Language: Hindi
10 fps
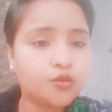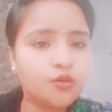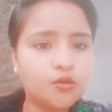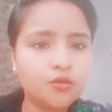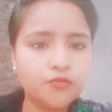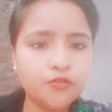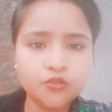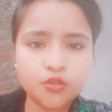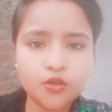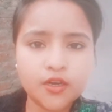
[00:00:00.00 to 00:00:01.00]
तो
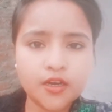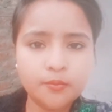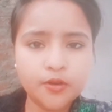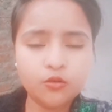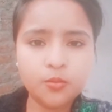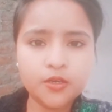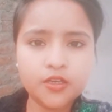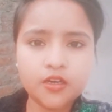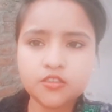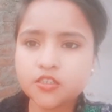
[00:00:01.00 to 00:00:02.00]
फ़ोन जो है बिल्कुल
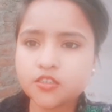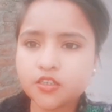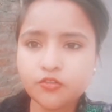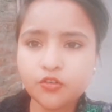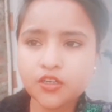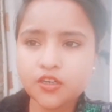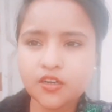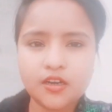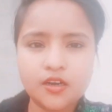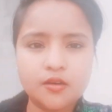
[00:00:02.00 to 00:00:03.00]
भी अच्छे से वो नहीं
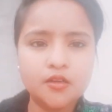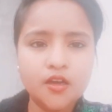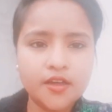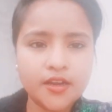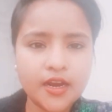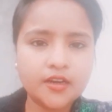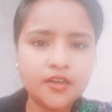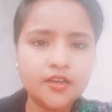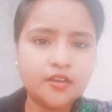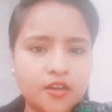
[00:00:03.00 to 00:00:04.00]
कर रहा रिएक्ट
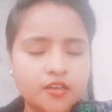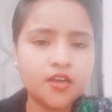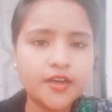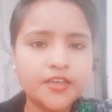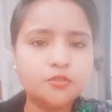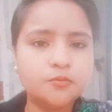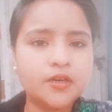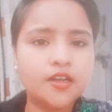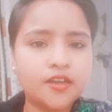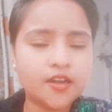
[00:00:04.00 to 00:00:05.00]
नहीं कर रहा ना ही
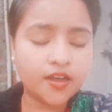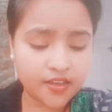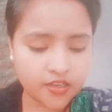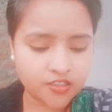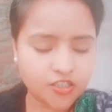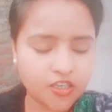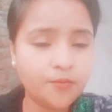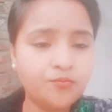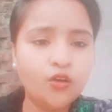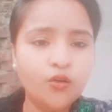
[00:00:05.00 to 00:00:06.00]
इसमें कलर आ रहे हैं अच्छे
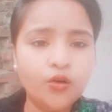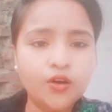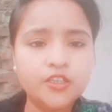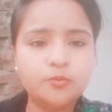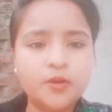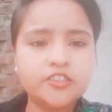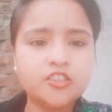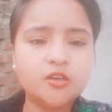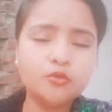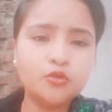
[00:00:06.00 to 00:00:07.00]
और डिस्प्ले
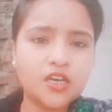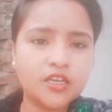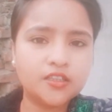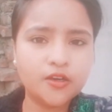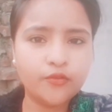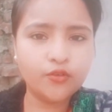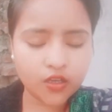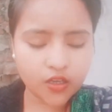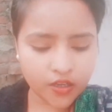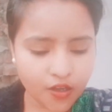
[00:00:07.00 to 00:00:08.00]
जब उड़ जाती है
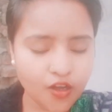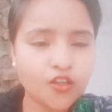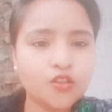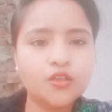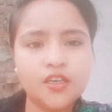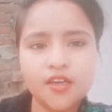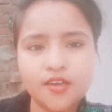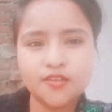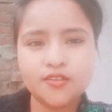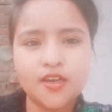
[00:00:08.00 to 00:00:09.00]
फ़ोन की तो ये
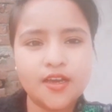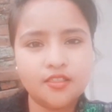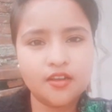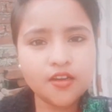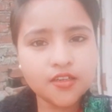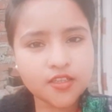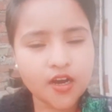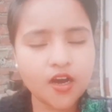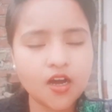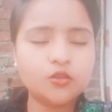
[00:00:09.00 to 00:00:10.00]
इसका इतना
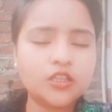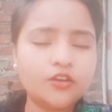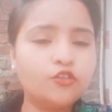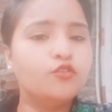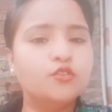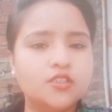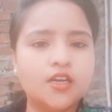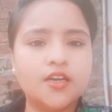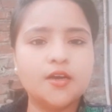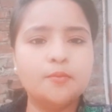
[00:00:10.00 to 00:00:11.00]
गंदा हाल होता है फिर फ़ोन
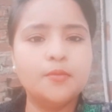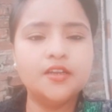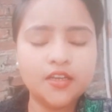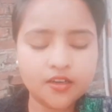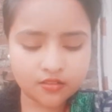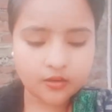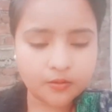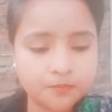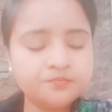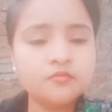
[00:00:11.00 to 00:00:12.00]
चलाने का मन नहीं
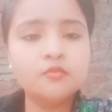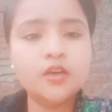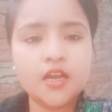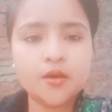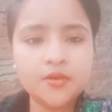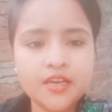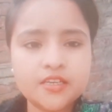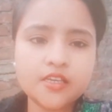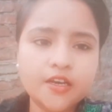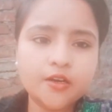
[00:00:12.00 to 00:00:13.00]
करता मेरा भी
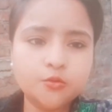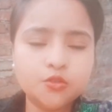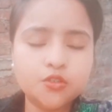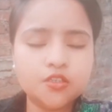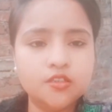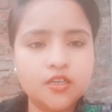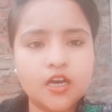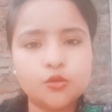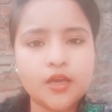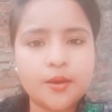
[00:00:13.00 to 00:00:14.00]
ऐसा ही है कुछ
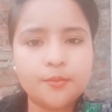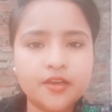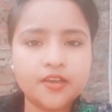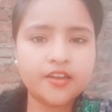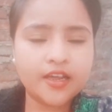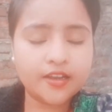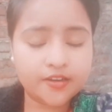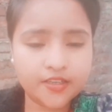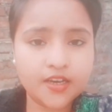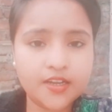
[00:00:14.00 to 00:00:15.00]
ना तो कैमरे की
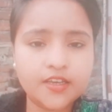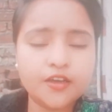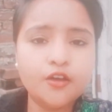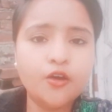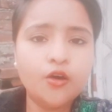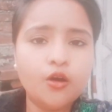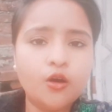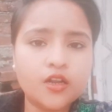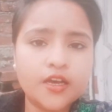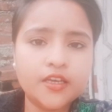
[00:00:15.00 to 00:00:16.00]
क्रियलिटी आ रही है
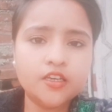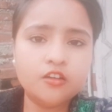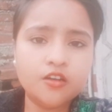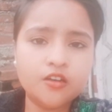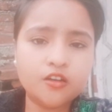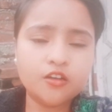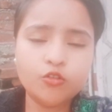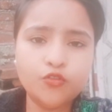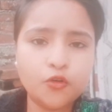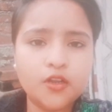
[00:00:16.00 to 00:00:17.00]
और ना ही
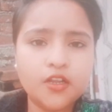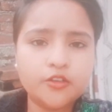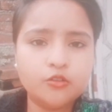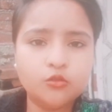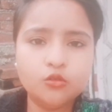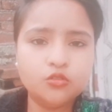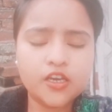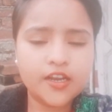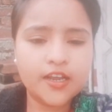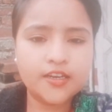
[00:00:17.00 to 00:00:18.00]
कोई फ़ोटो ले रही हूँ तो
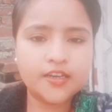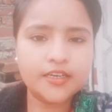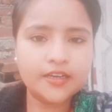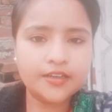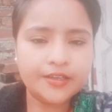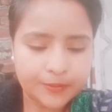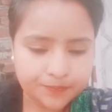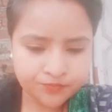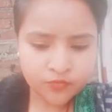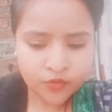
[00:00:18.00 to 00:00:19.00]
उसकी क्रियलिटी आ रही
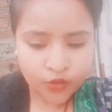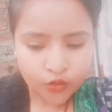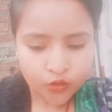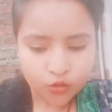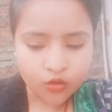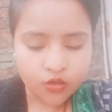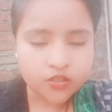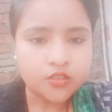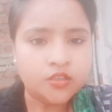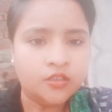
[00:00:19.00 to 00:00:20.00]
है
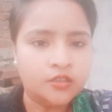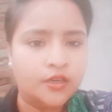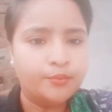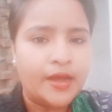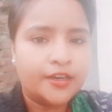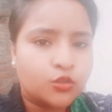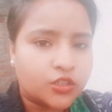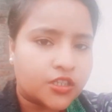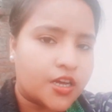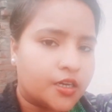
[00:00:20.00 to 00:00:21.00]
और मैंने
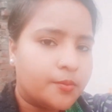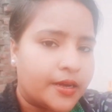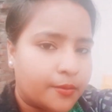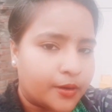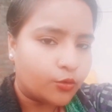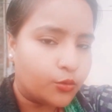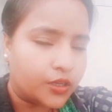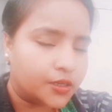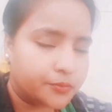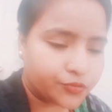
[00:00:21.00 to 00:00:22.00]
सोचा था कि मैं
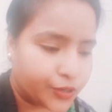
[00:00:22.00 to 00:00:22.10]
बनाऊँगी